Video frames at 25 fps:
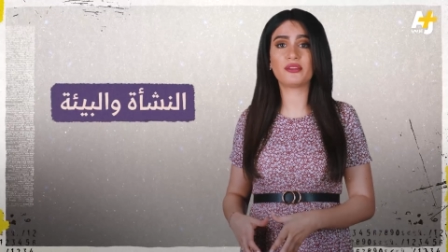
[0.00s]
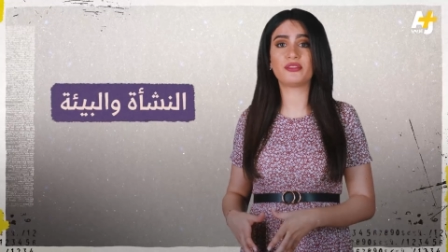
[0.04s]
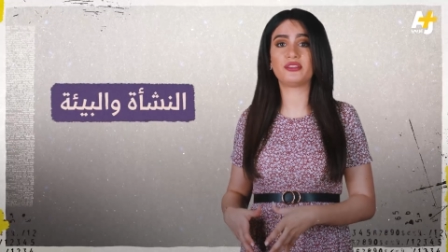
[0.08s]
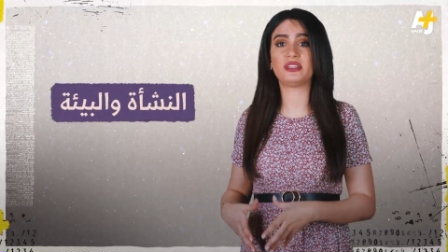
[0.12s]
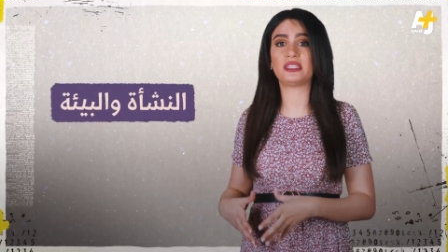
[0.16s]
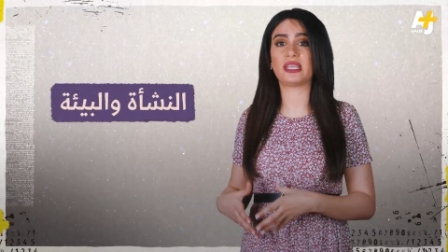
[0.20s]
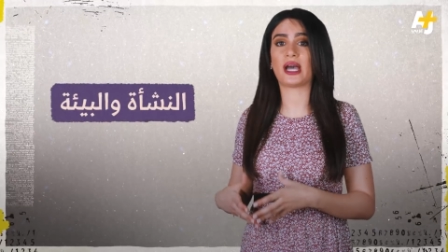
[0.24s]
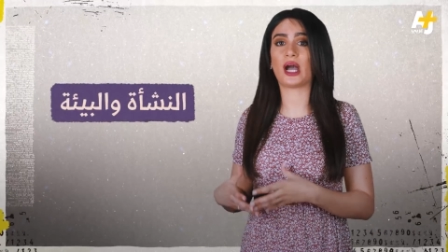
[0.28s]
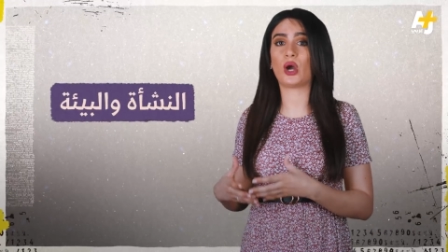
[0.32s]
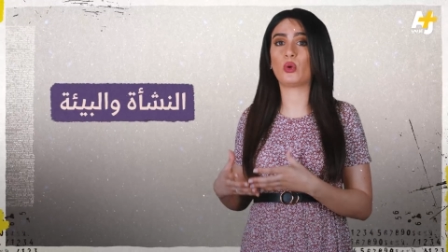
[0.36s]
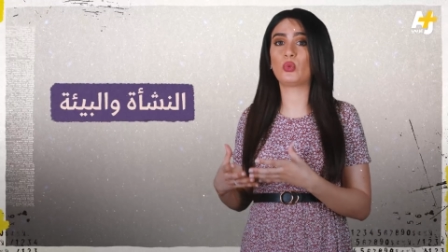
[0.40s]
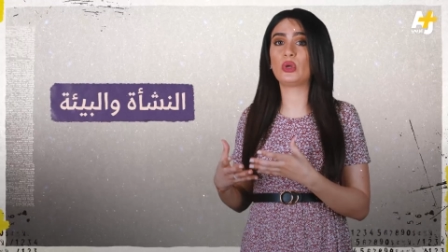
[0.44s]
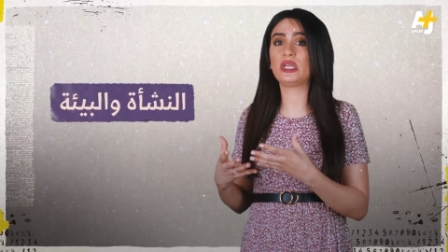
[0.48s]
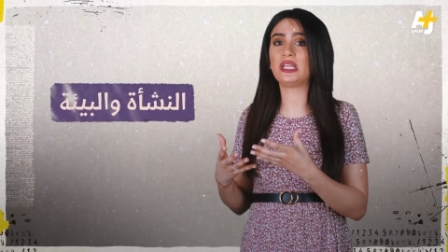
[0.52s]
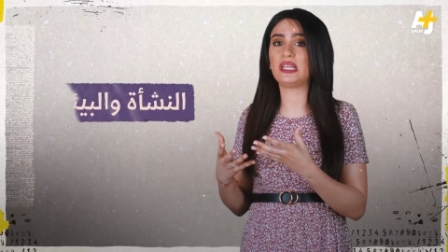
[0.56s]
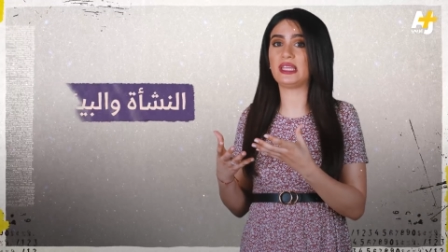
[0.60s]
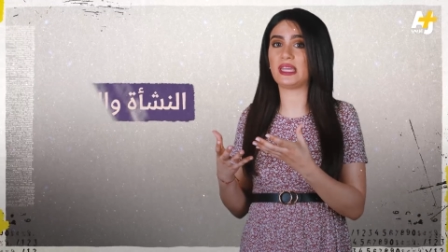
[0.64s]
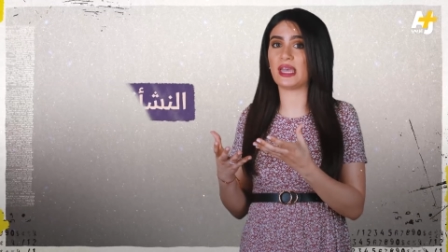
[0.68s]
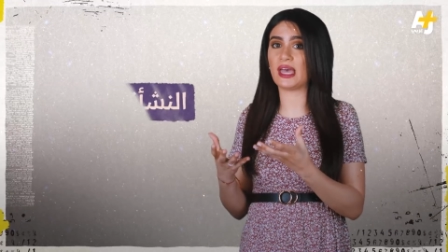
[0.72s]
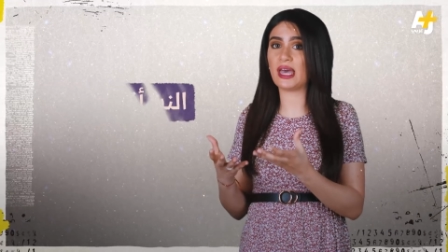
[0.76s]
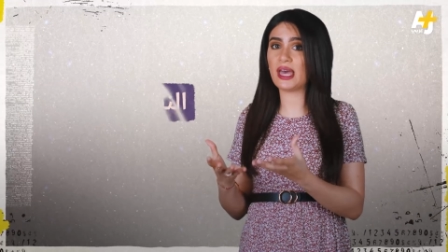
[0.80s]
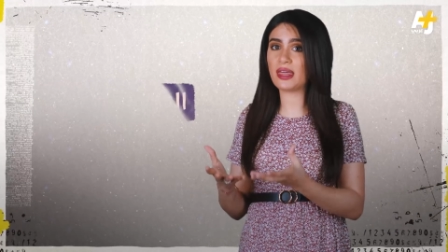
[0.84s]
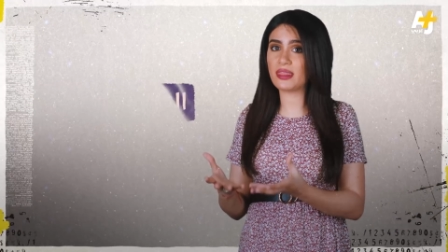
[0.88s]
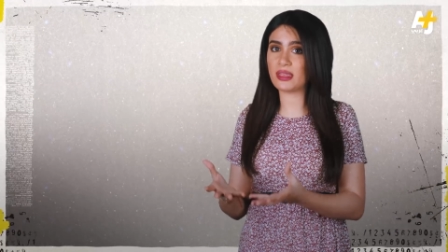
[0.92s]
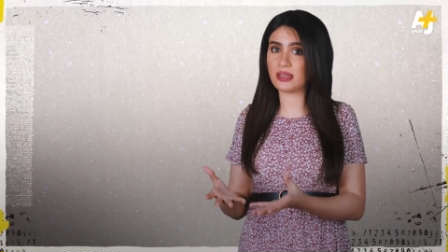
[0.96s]
في تحويل
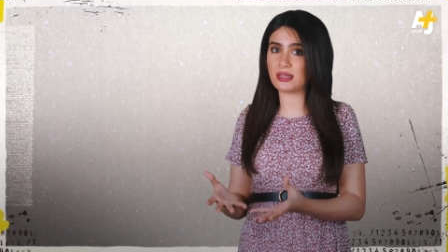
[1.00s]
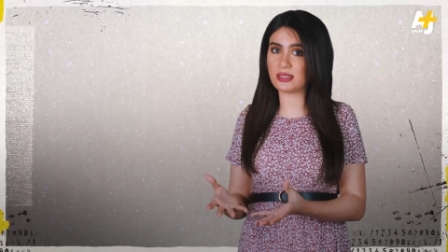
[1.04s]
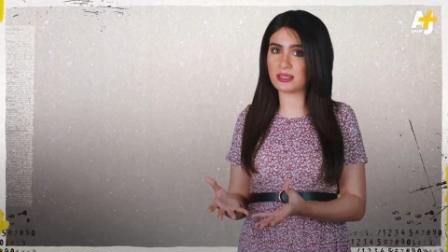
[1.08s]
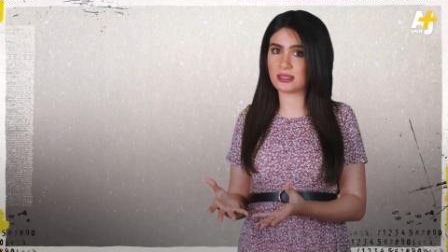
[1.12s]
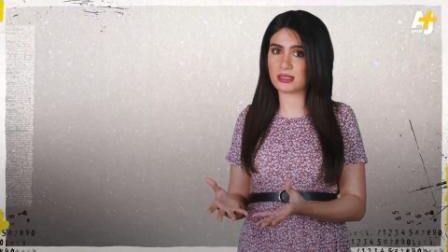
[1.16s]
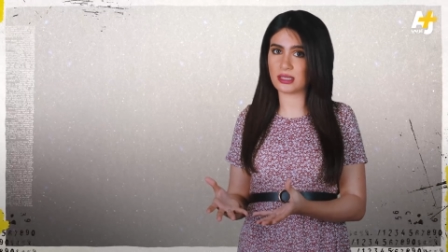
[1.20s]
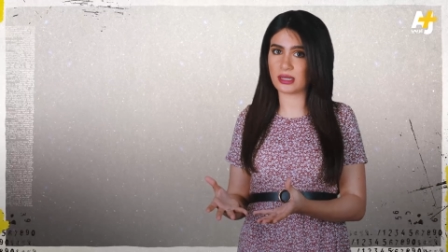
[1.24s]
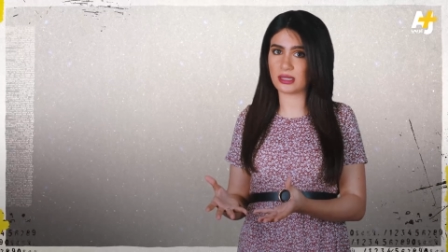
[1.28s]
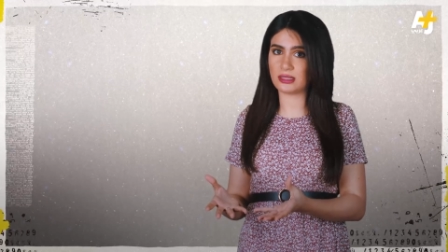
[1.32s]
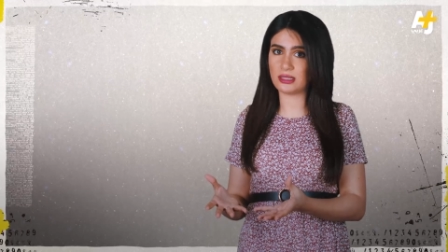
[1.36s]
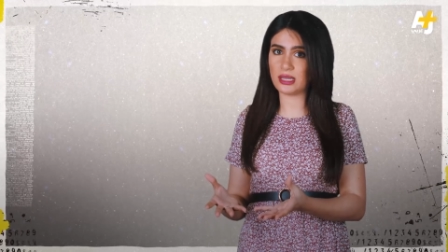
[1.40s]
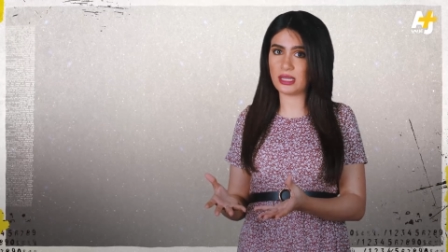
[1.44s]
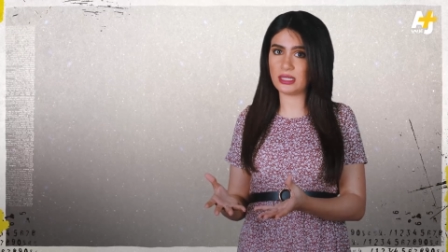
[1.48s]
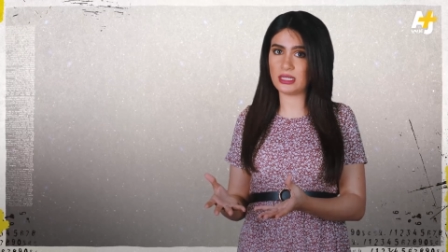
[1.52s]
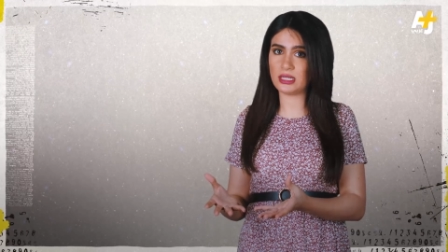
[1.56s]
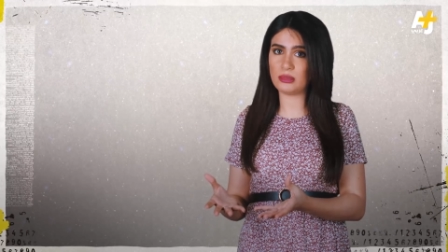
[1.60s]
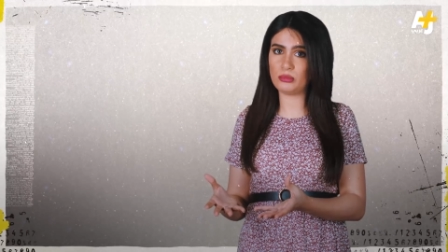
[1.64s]
هذا الاستعداد